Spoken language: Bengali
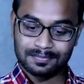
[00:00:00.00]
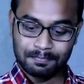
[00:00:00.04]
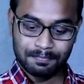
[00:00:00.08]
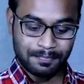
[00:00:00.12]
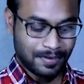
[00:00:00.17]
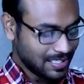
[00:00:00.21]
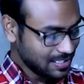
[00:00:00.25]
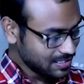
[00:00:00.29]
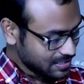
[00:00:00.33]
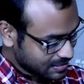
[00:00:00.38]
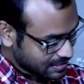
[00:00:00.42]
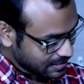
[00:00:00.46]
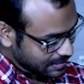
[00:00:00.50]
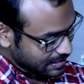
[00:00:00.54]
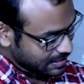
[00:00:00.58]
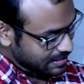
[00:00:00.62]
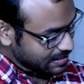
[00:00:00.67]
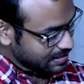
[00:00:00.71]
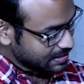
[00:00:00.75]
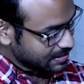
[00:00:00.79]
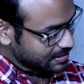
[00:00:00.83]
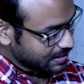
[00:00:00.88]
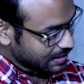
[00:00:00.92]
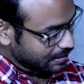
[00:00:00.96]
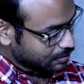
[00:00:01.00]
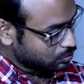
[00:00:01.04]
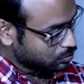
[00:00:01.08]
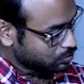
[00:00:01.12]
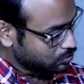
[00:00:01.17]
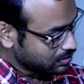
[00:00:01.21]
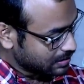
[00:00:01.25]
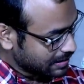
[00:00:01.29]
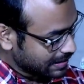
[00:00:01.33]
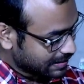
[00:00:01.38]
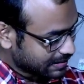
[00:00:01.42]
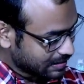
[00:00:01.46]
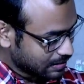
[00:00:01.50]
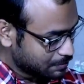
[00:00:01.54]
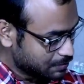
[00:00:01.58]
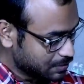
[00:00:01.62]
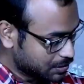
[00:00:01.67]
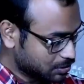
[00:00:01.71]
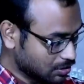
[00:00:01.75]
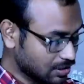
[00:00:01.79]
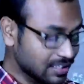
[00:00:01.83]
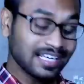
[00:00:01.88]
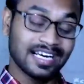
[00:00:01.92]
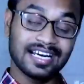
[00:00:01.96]
ফার্স্ট এখানে দেখো একটা
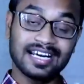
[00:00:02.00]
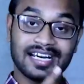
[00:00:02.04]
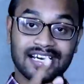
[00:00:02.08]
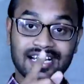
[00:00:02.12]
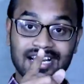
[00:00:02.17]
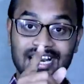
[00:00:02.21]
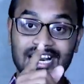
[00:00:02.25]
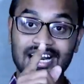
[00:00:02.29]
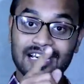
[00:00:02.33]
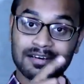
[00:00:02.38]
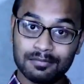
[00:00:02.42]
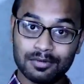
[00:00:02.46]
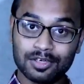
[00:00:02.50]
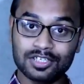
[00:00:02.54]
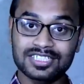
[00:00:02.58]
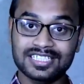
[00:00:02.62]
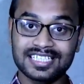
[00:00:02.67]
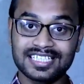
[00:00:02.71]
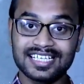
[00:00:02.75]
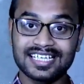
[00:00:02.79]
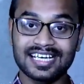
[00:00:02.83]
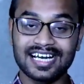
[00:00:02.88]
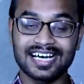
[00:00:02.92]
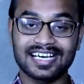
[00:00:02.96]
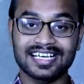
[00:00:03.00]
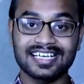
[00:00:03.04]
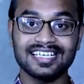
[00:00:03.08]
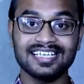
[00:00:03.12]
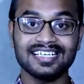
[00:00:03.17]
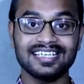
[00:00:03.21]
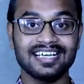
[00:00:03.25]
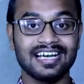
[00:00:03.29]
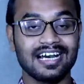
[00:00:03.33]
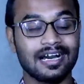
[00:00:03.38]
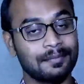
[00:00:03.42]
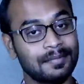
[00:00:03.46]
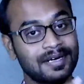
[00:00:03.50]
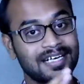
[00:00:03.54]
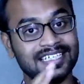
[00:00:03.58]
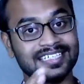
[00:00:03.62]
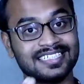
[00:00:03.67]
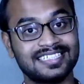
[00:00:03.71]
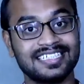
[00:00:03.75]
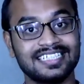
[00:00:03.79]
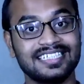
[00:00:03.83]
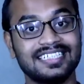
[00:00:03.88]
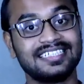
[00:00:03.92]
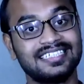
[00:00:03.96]
বিষয় হ্যাঁ আনবক্সিং এর আগে আমার
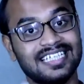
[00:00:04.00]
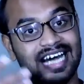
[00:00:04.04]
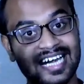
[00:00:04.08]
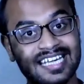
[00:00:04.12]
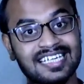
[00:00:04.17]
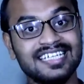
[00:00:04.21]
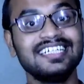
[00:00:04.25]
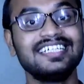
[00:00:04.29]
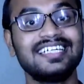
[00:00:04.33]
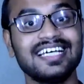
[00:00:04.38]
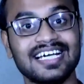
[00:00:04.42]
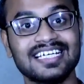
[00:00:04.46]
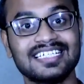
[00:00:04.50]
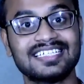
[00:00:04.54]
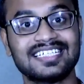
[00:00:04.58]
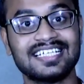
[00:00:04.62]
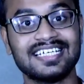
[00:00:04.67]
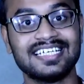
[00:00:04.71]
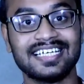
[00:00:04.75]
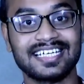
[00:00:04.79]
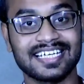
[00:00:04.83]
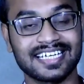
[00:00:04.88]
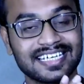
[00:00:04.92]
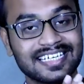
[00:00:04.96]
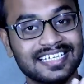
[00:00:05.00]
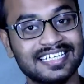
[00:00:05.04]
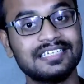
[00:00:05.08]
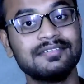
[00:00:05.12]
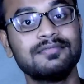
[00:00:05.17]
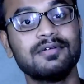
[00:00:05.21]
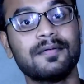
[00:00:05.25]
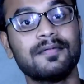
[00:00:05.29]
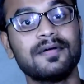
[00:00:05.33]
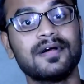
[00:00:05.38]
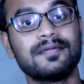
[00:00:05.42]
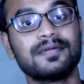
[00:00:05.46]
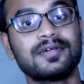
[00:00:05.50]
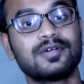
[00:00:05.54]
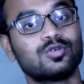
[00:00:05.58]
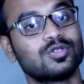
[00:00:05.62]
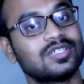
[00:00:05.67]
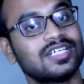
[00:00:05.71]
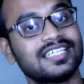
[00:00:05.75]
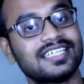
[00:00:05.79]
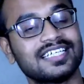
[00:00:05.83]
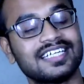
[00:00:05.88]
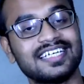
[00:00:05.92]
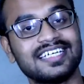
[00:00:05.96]
যে জার্নিটা আজকের এটাকে কিভাবে আমি
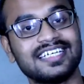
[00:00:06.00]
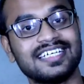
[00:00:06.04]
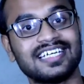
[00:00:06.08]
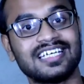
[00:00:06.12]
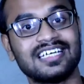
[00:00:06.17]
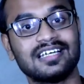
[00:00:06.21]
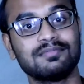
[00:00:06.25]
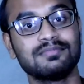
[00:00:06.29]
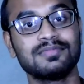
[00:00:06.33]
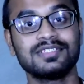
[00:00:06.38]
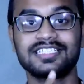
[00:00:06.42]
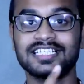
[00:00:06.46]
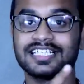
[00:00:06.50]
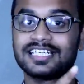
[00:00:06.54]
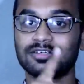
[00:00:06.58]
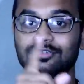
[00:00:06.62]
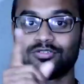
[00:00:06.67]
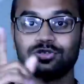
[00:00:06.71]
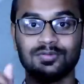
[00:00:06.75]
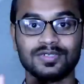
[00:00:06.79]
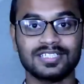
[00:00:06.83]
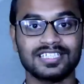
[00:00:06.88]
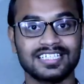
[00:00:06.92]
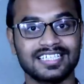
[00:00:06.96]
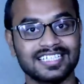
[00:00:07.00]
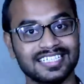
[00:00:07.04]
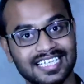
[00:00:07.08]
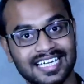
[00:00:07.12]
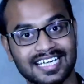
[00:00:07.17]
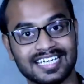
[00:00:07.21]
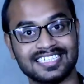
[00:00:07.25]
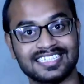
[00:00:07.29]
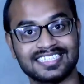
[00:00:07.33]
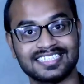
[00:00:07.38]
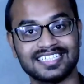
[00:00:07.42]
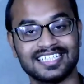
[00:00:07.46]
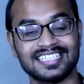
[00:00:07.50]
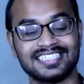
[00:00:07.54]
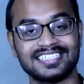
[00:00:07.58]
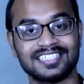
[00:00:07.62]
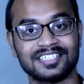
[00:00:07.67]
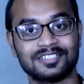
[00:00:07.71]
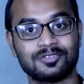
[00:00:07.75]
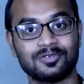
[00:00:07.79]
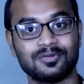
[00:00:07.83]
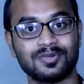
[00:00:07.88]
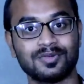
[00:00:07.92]
কোথা থেকে নিয়ে এলাম সেটাও তোমাদেরকে দেখাতে চাইছি একটু